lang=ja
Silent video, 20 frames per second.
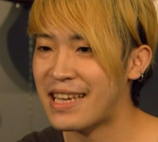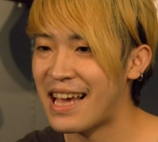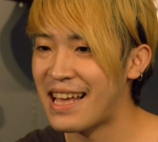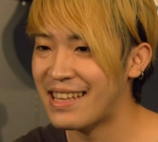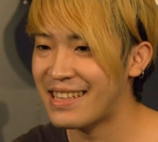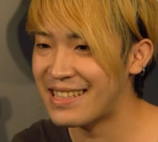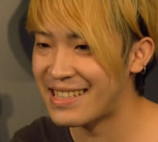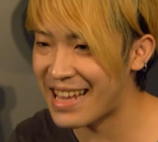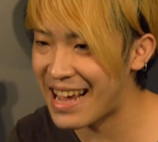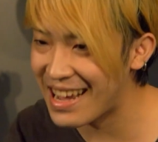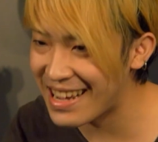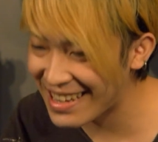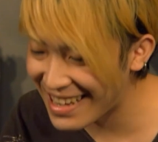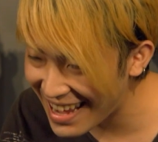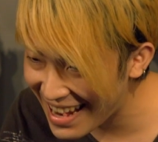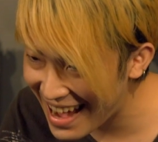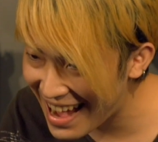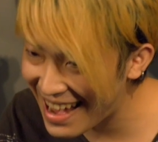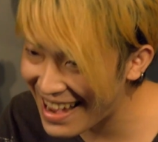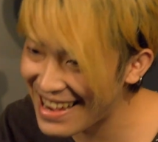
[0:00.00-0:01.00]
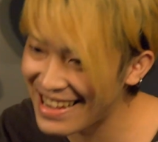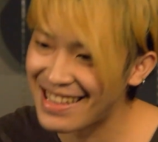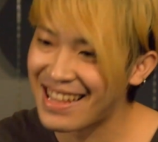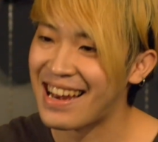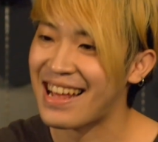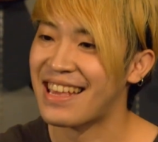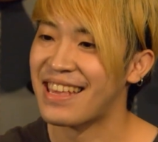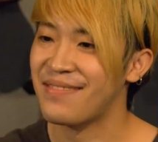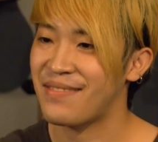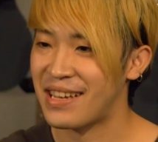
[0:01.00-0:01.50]
ちゃんさんからい
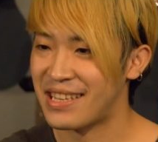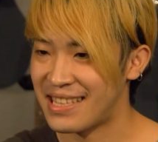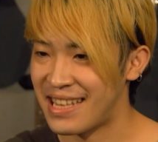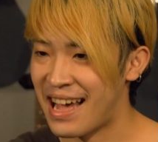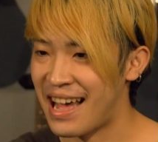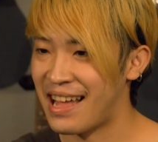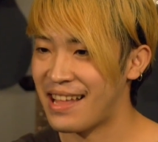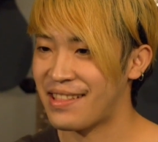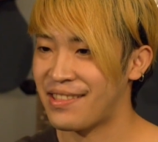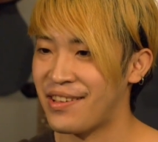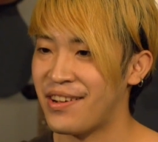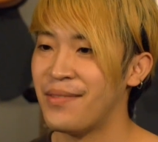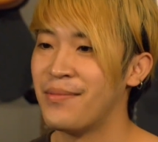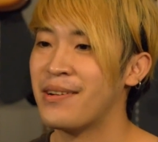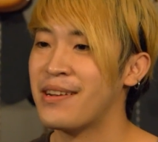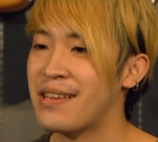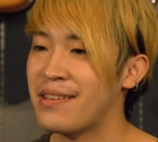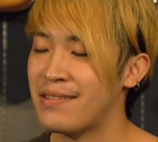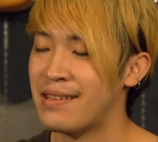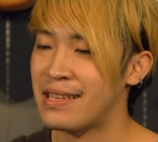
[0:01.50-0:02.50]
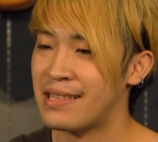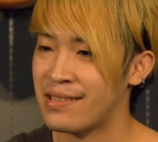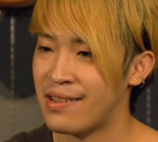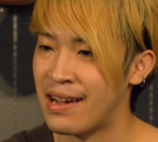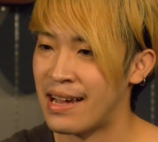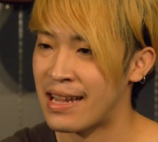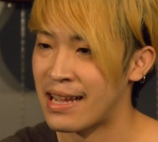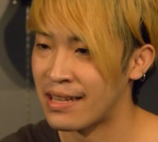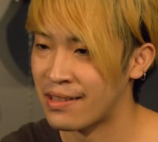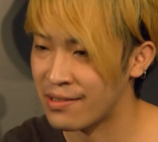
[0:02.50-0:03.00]
ただきましたどうも
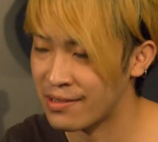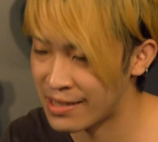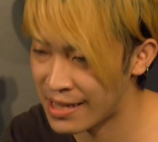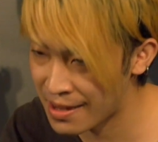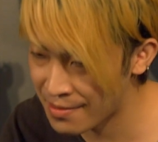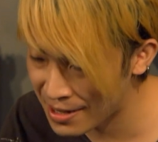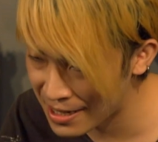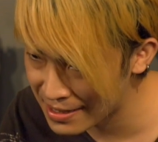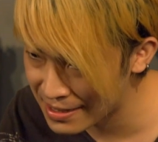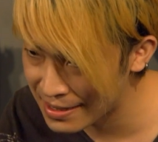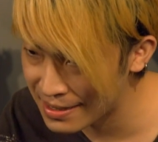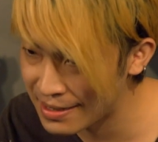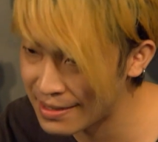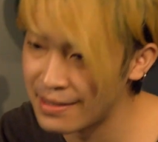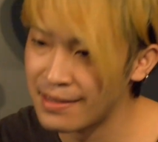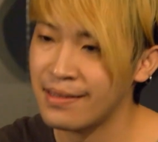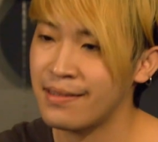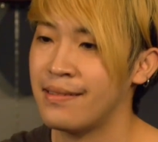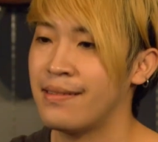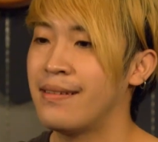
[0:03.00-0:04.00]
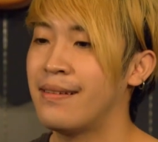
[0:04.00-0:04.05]
リクエストありがとうございます